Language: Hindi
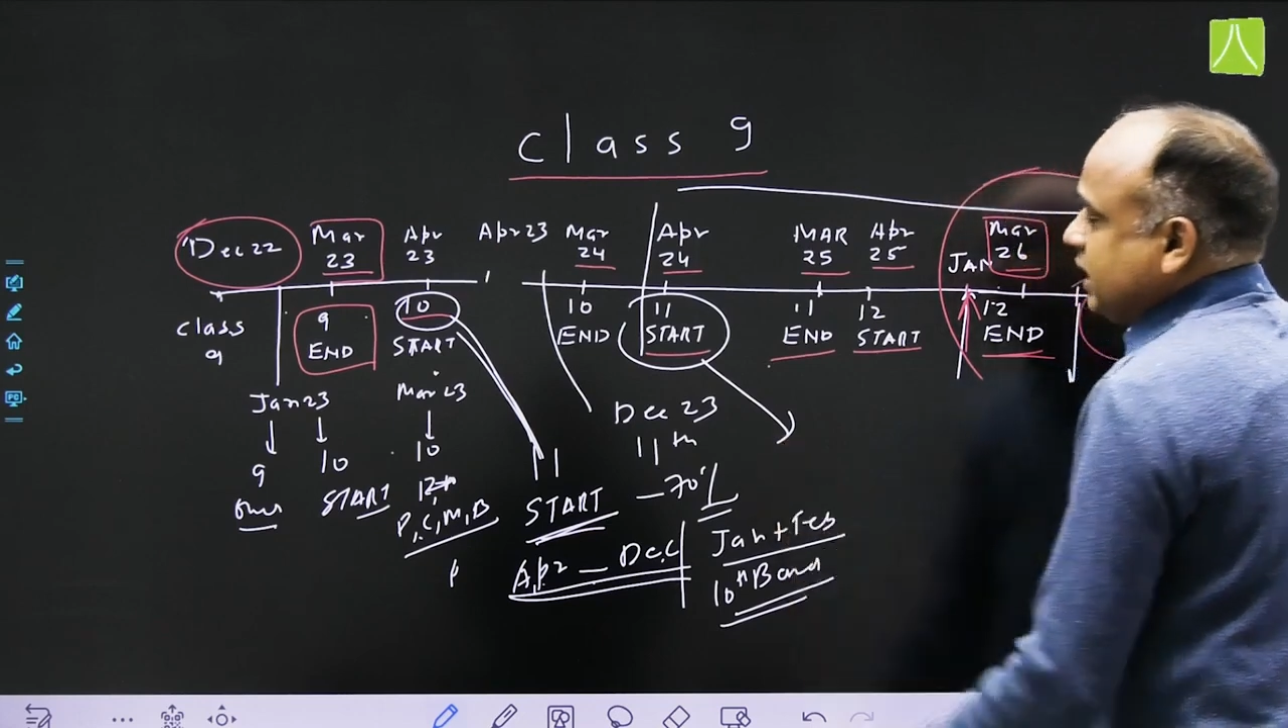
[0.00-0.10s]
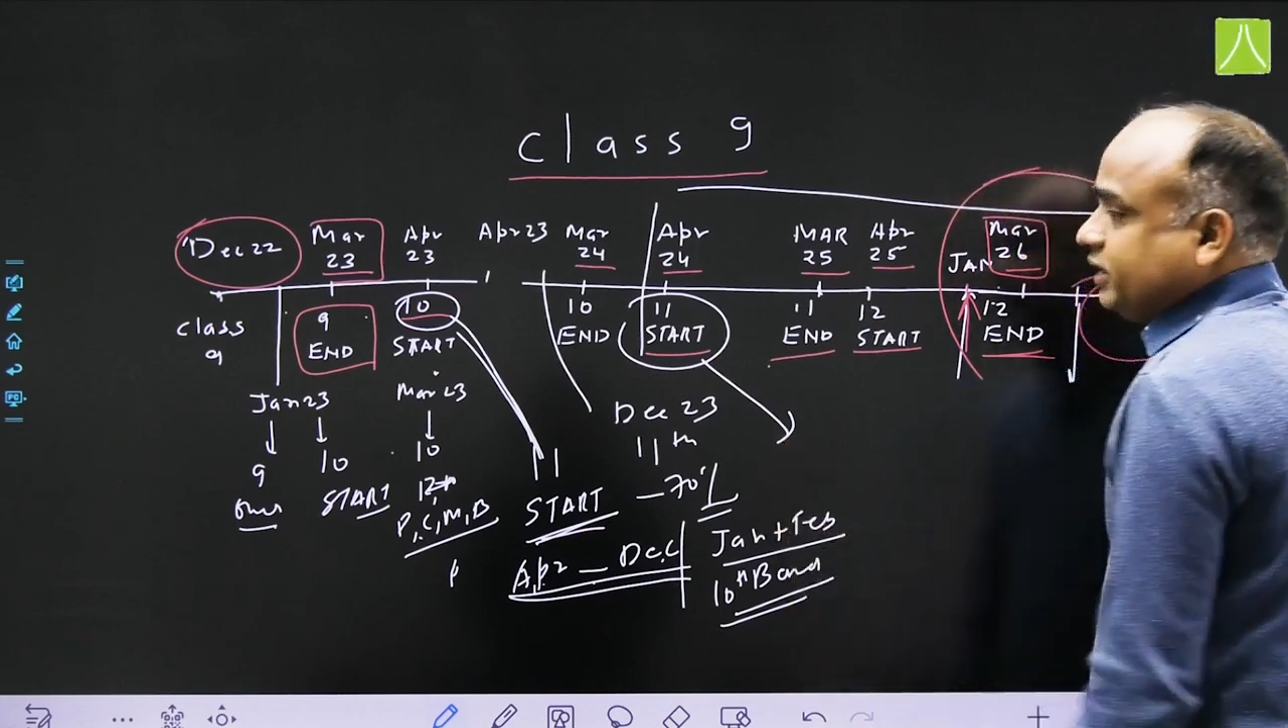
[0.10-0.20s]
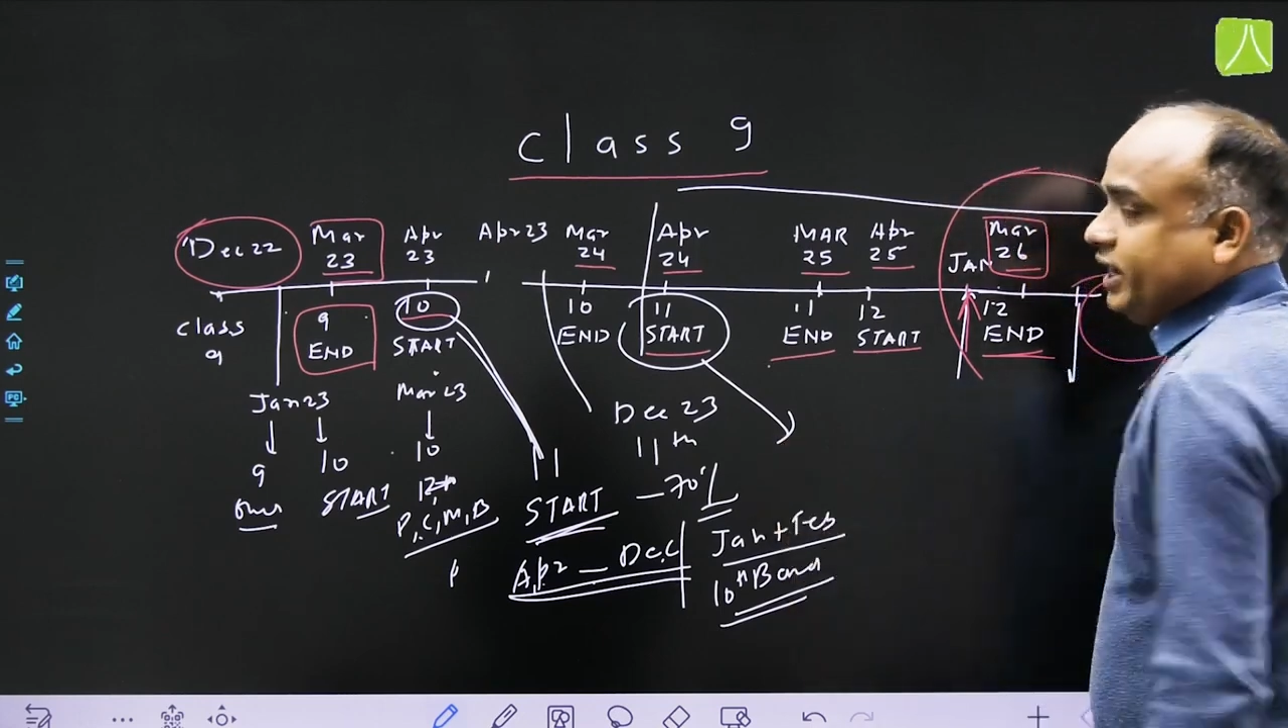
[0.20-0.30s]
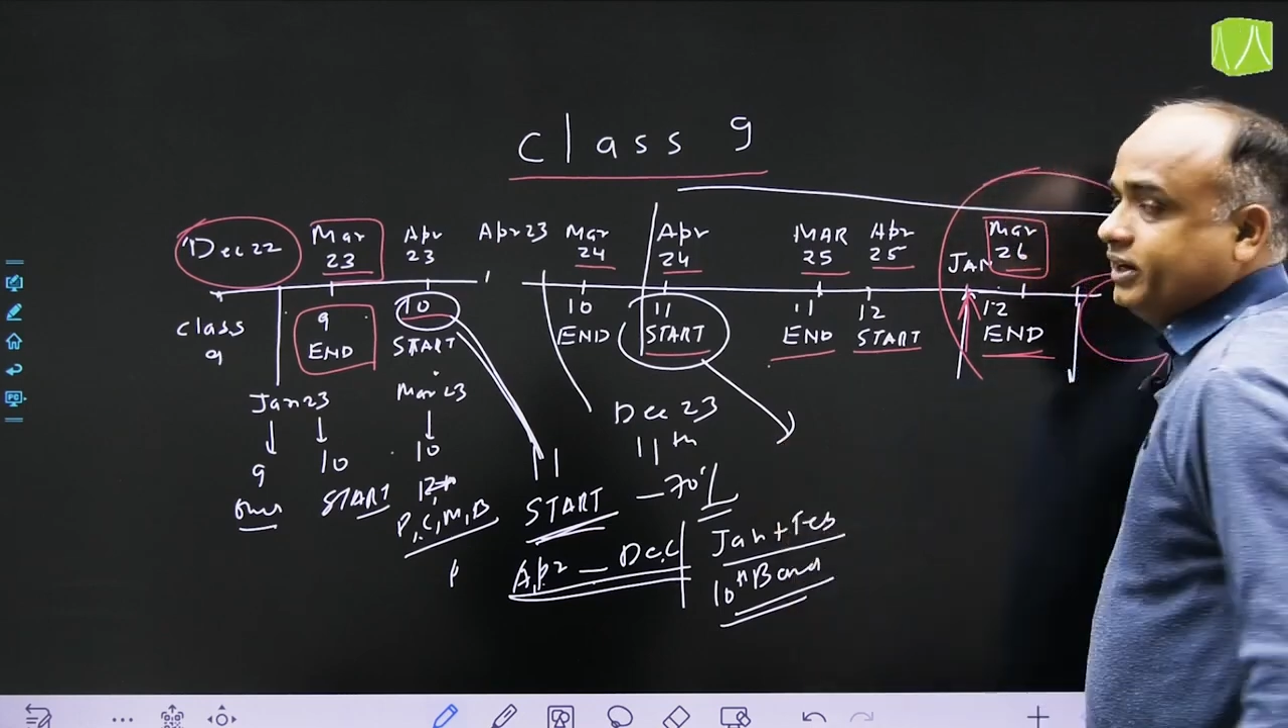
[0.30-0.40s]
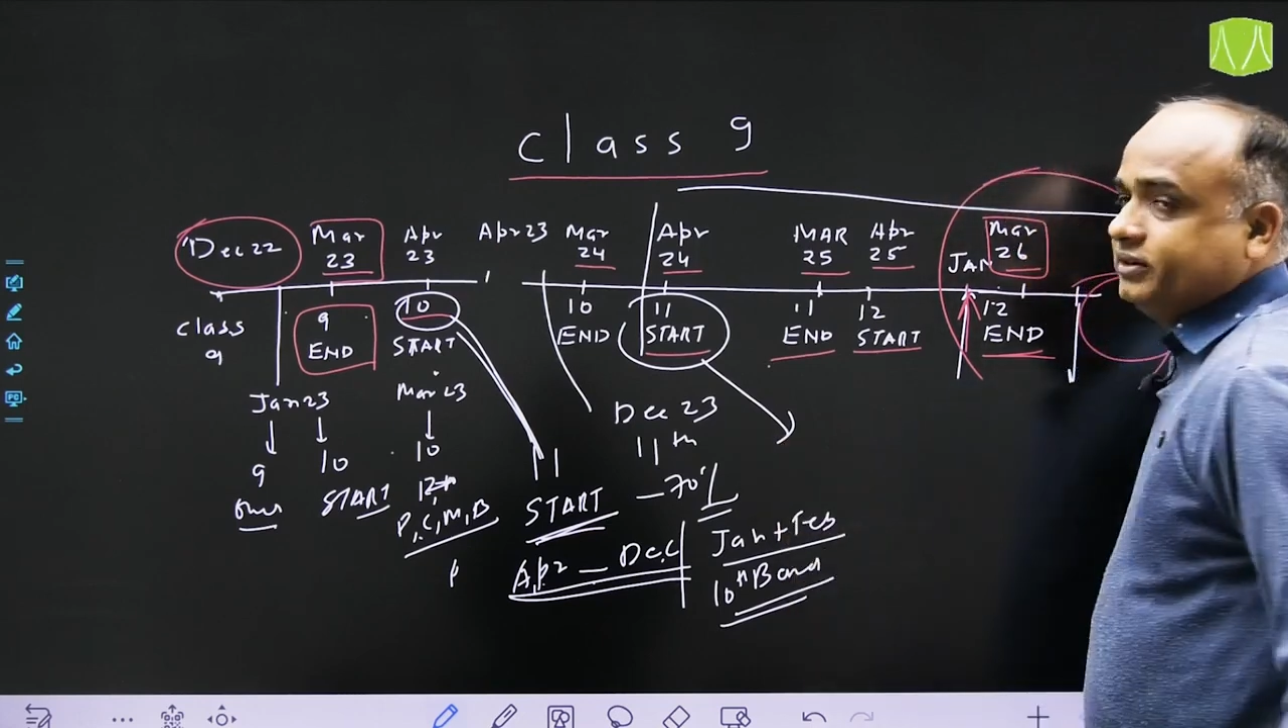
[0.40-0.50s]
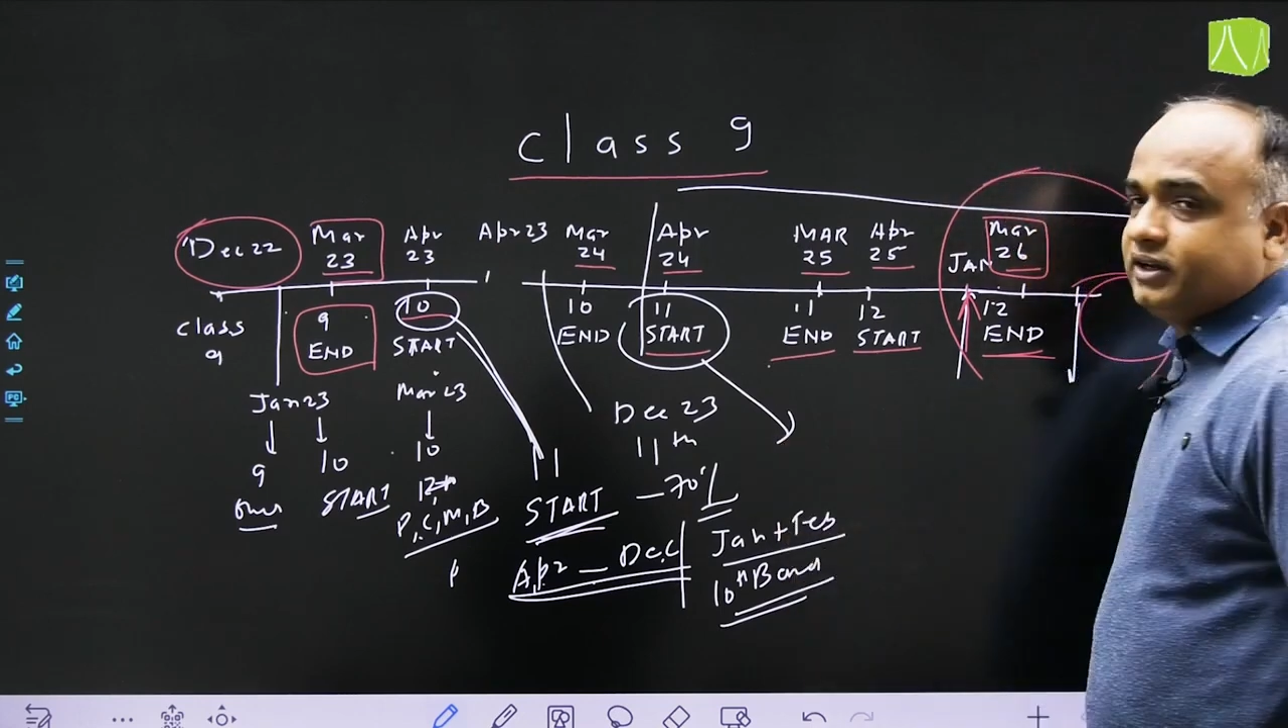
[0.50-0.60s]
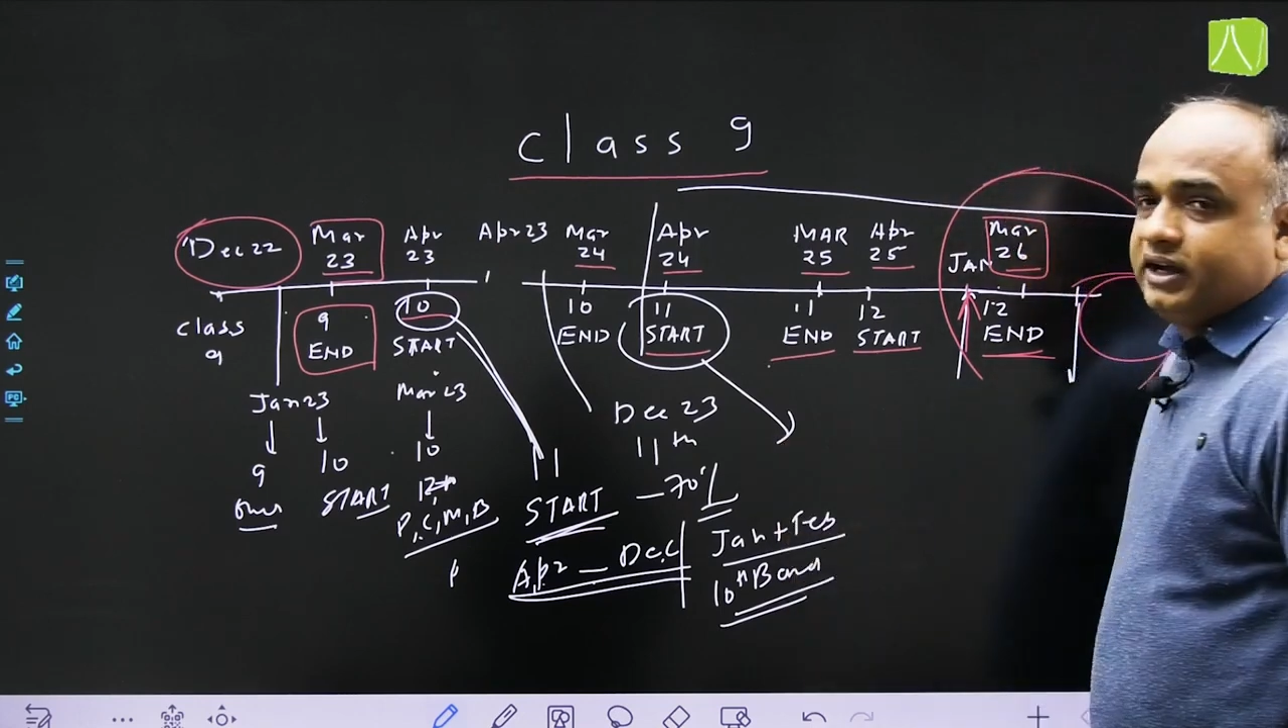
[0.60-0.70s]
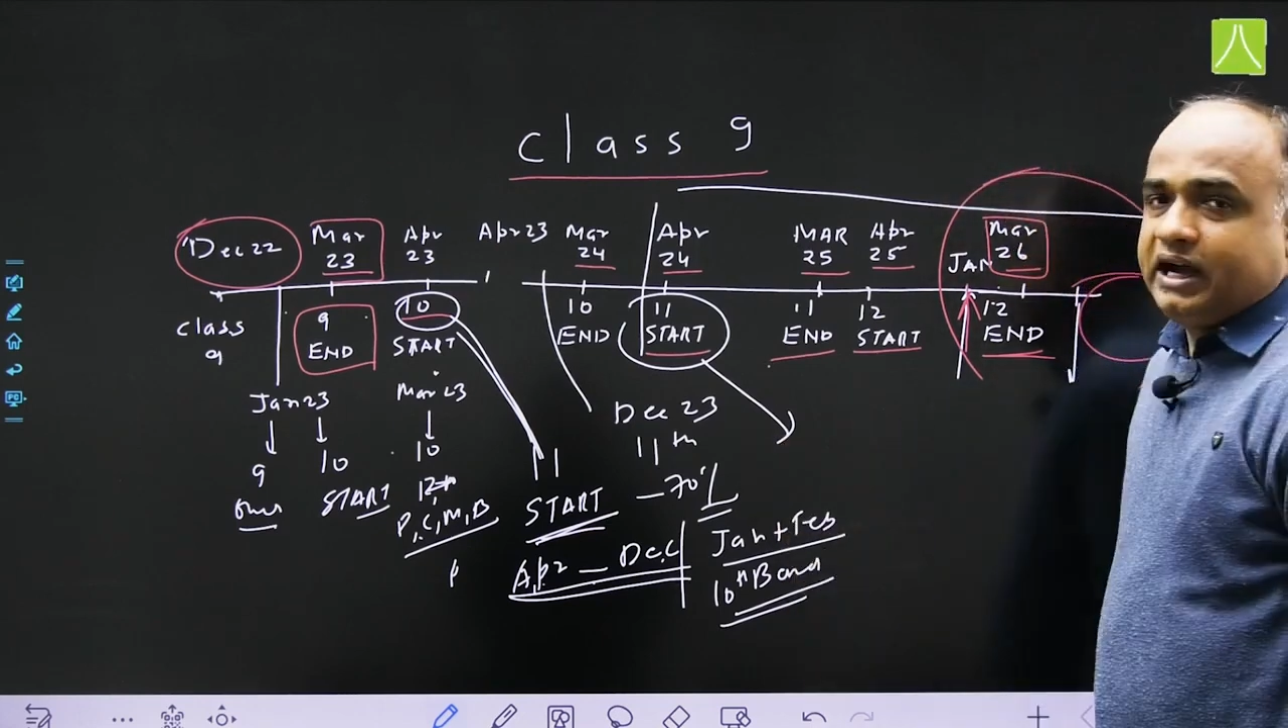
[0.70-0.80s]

में आता है